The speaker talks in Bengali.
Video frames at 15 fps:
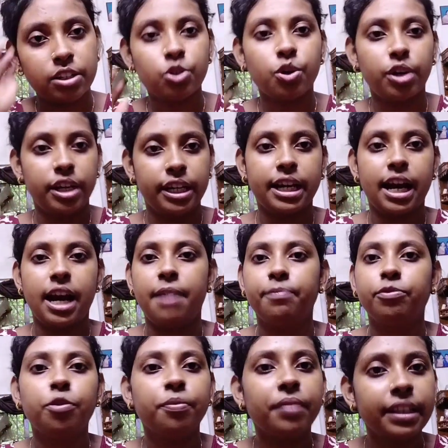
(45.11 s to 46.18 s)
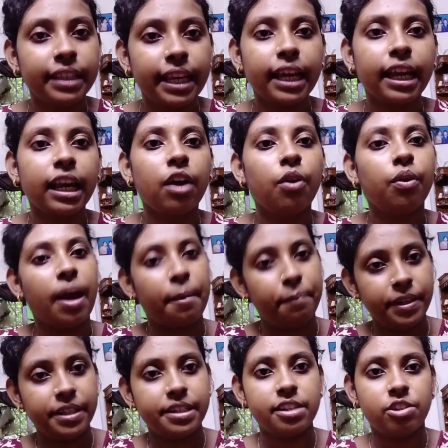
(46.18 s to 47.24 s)
শরীর খারাপ তোমরা দেখলে ও
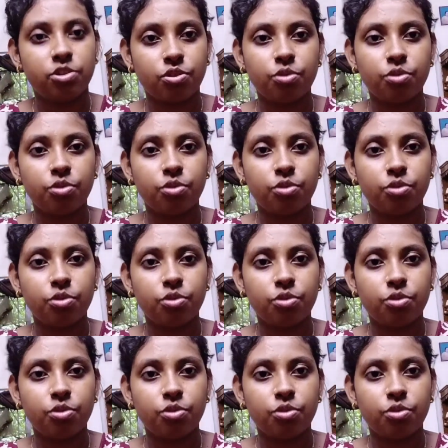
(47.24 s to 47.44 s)
র্যাপিড টেস্ট